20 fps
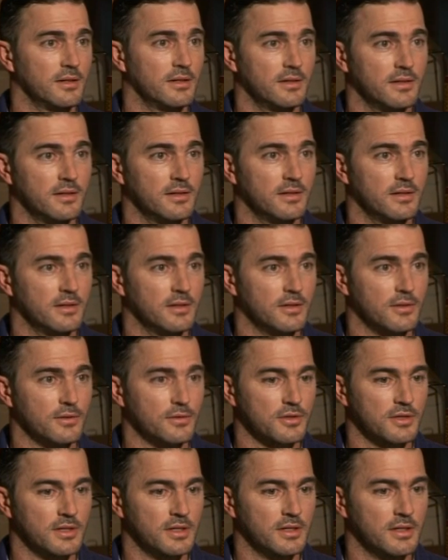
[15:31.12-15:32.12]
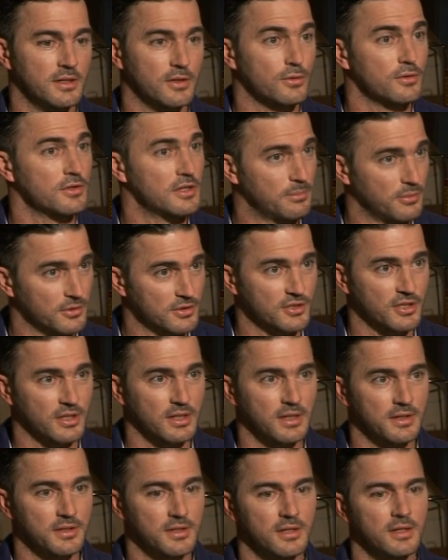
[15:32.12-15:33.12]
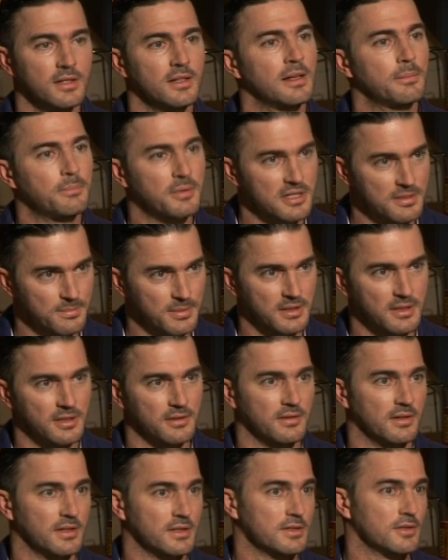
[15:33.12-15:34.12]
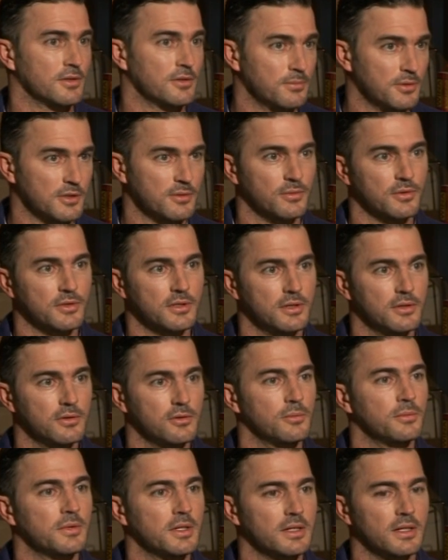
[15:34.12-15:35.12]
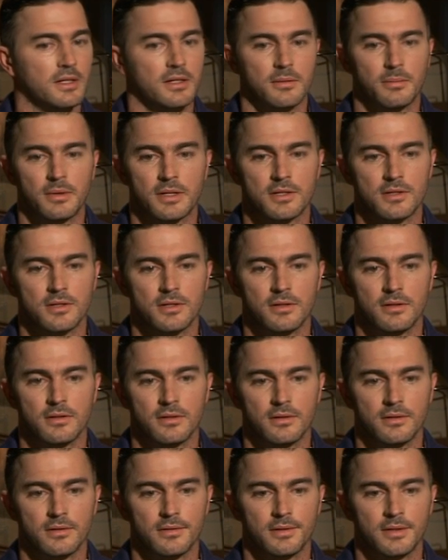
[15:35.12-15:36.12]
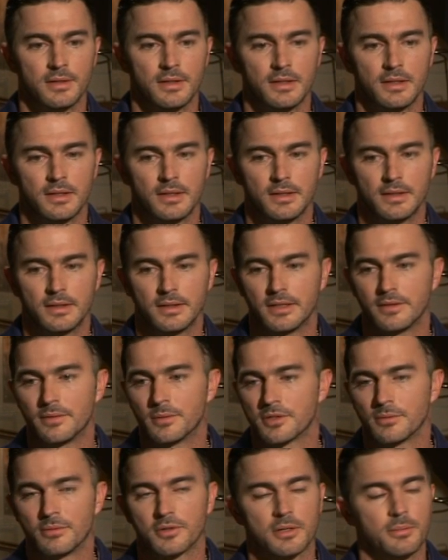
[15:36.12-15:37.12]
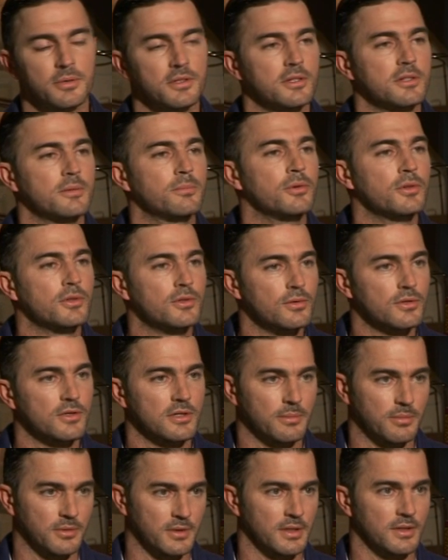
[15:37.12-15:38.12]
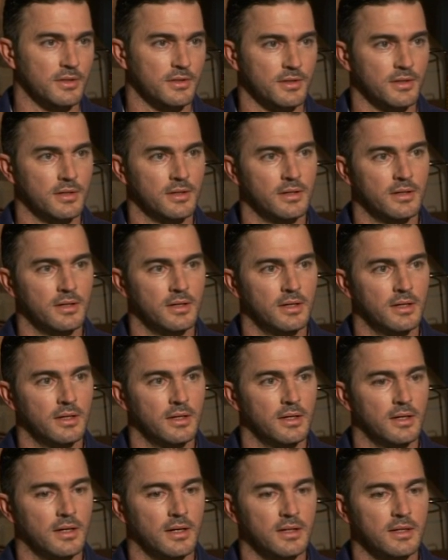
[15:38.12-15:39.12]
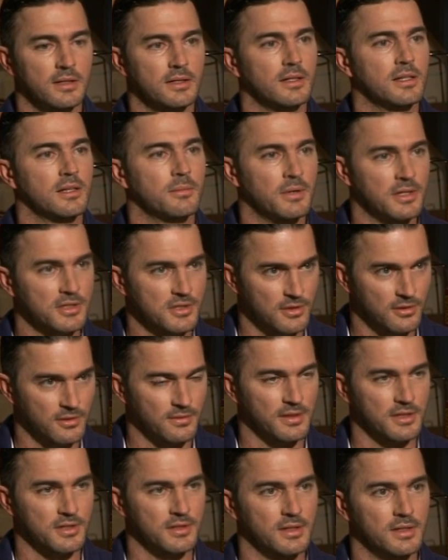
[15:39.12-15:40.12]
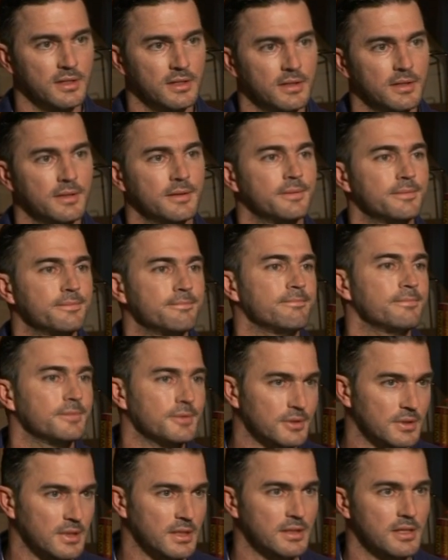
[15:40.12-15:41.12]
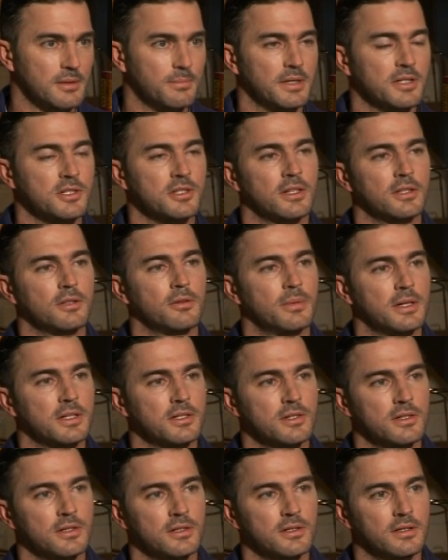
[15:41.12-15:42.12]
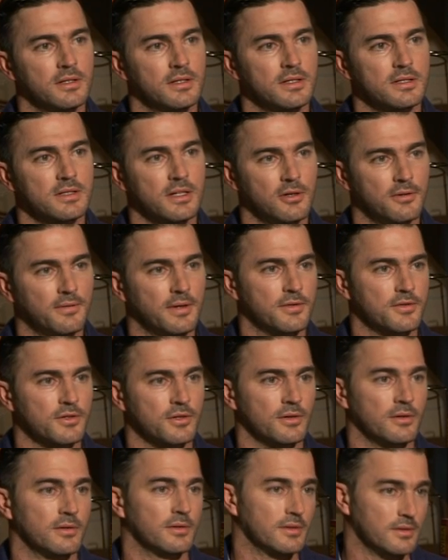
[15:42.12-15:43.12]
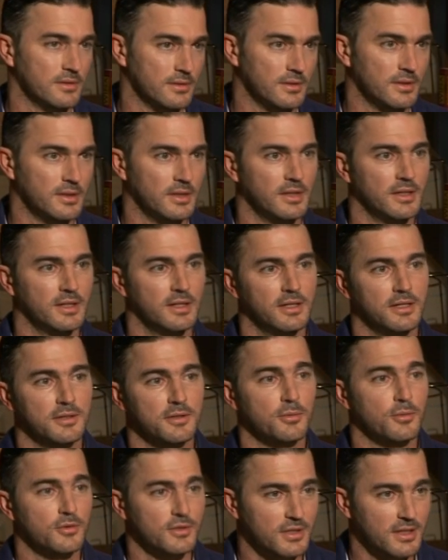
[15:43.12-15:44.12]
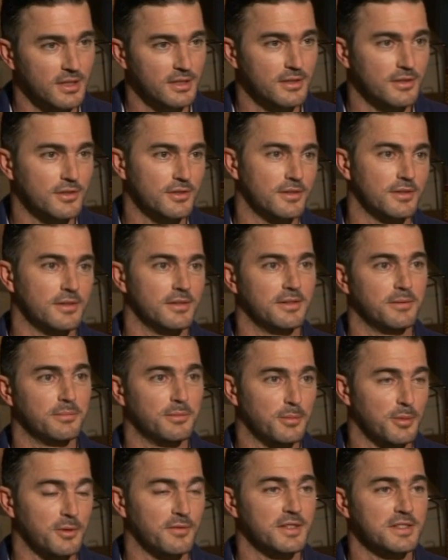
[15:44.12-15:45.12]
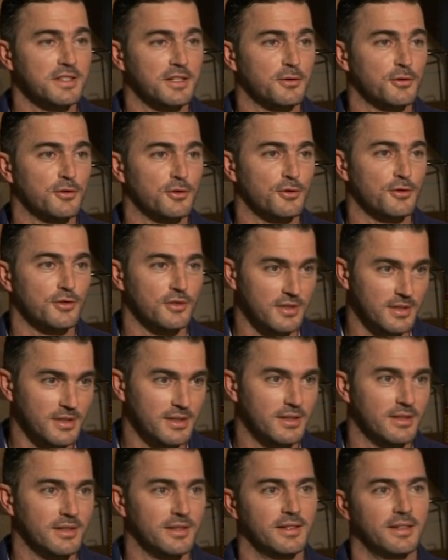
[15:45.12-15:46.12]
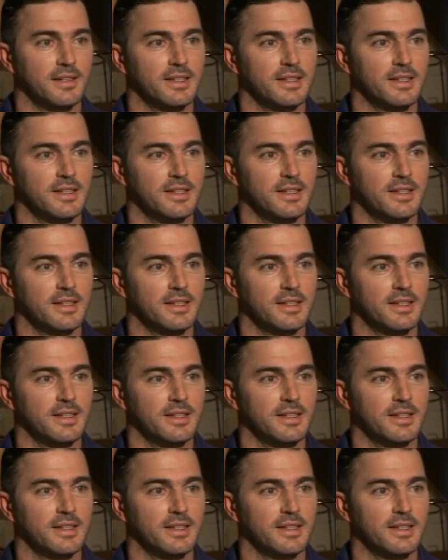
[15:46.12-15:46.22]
e, różne, różne postrzeganie i inna perspektywa. Stąd być może u mnie takie bardziej, e, nie wiem czy mogę powiedzieć buńczuczne podejście, mhm. ale takie bardziej odważne. No, trener patrzy na to bardziej e, zachowawczo. Być może kiedyś y, poprowadzę jakąś drużynę